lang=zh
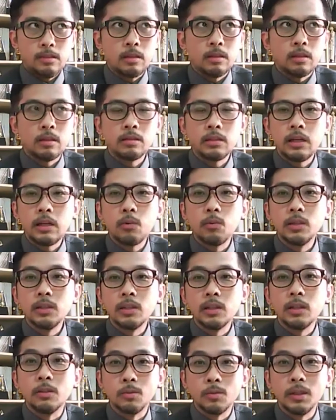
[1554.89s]
小刀记它维
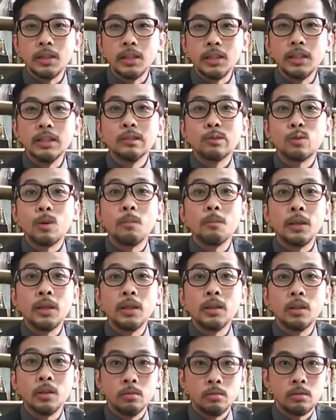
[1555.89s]
持很锐利，双
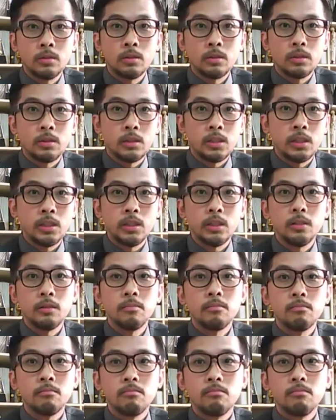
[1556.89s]
边都切。